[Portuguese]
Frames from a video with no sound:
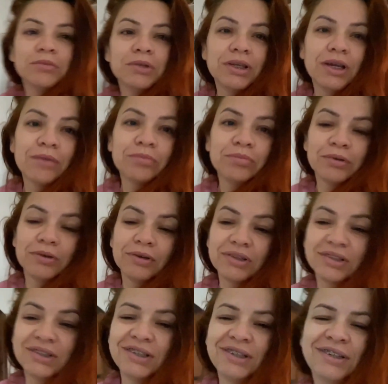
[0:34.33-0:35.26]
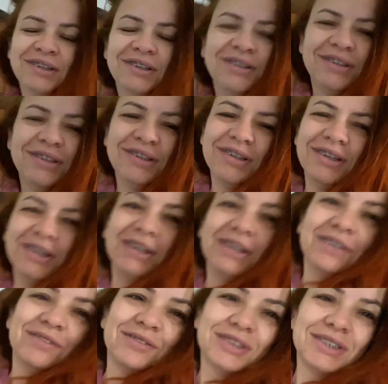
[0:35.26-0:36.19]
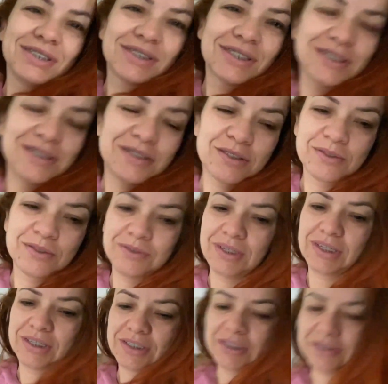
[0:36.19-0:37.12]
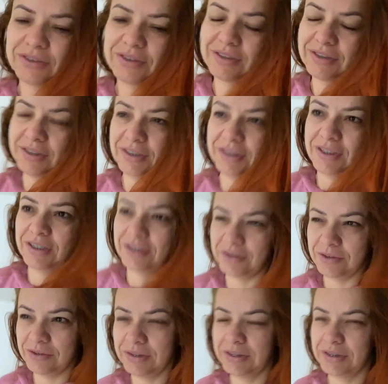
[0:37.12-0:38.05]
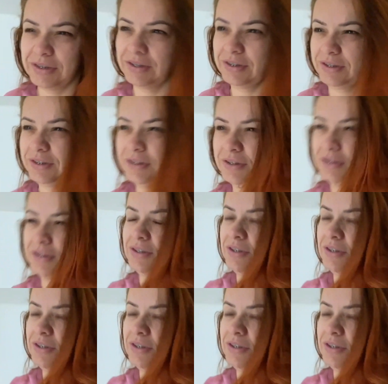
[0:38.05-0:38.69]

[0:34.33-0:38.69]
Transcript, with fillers: abrir a porta. Por isso tá escuro aqui, deixa eu acender a luz.